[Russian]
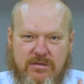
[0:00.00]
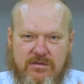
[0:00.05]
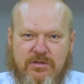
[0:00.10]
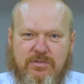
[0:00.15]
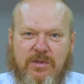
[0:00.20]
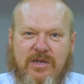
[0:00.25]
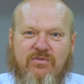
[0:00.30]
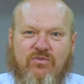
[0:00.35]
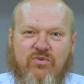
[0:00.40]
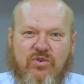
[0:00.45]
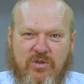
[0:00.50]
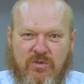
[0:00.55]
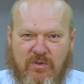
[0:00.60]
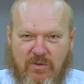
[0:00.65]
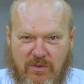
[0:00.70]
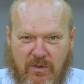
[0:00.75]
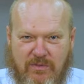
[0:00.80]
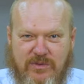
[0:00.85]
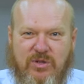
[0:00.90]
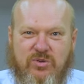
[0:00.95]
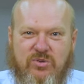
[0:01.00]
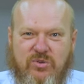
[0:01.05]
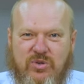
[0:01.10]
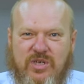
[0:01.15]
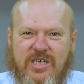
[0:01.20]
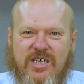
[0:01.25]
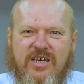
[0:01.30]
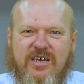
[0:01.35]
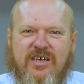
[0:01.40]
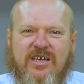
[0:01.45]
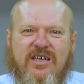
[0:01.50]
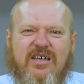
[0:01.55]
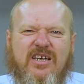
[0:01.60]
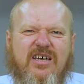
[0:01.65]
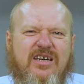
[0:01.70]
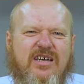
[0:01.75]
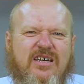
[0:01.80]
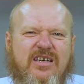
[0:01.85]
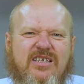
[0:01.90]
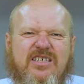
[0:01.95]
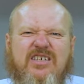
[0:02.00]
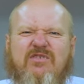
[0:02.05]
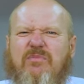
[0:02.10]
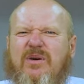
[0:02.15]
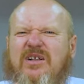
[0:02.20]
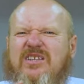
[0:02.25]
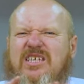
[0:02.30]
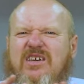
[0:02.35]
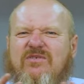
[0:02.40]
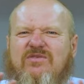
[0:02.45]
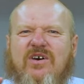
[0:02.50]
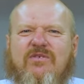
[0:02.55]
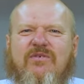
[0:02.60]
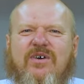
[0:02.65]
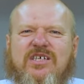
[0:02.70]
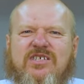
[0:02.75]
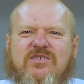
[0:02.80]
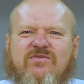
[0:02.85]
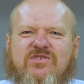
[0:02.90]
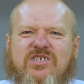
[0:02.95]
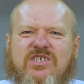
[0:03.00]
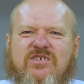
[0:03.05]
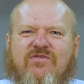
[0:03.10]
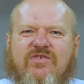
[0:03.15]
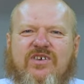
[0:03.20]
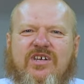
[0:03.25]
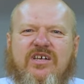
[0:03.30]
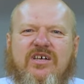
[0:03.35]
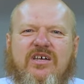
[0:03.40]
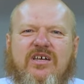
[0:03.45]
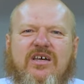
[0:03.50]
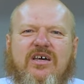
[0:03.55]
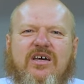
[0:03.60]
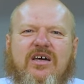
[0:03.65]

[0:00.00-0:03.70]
с смартфоном во второй руке, не вполне вдаваясь в цифры.